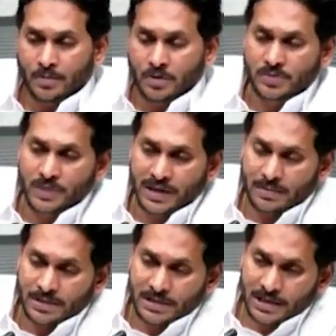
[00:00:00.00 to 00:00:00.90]
మున్సిపల్
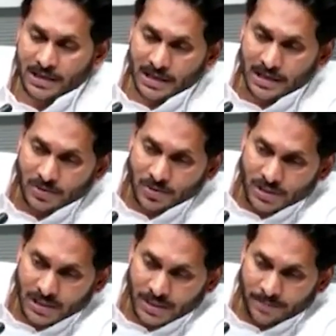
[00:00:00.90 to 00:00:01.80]
కమిషనర్ దగ్గర
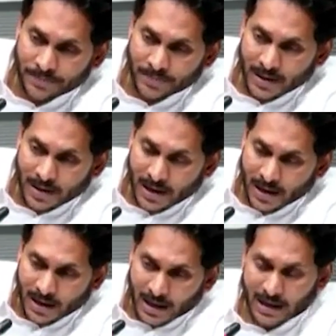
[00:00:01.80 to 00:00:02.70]
నుంచి
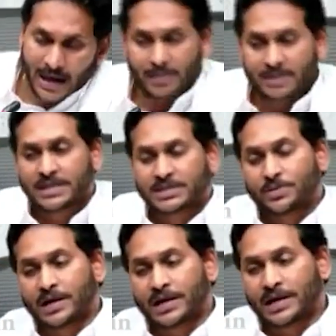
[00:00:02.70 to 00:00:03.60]
గ్రామ
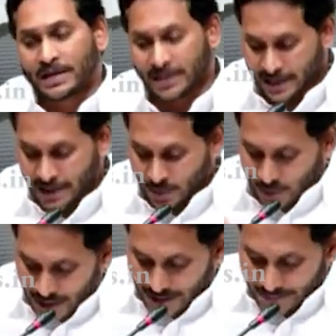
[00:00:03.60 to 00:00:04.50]
సచివాలయాల దాకా
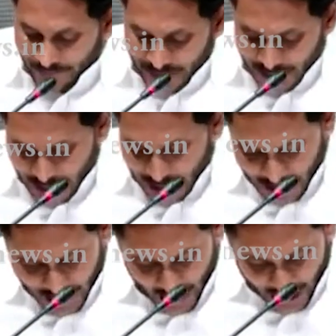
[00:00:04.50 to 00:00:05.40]
కూడా
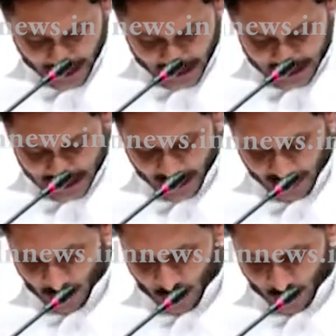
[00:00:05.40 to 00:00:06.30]
అన్ని
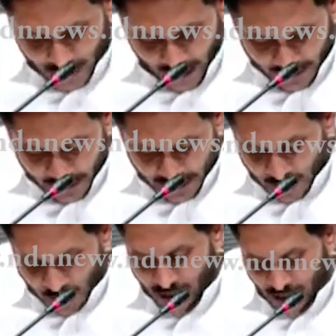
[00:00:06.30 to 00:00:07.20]
స్థాయిలో కూడా
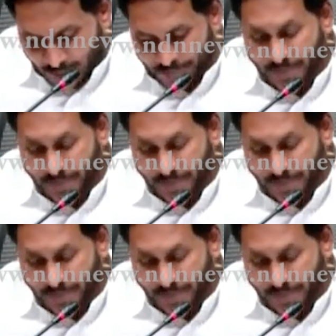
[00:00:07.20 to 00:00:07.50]
అందరినీ కూడా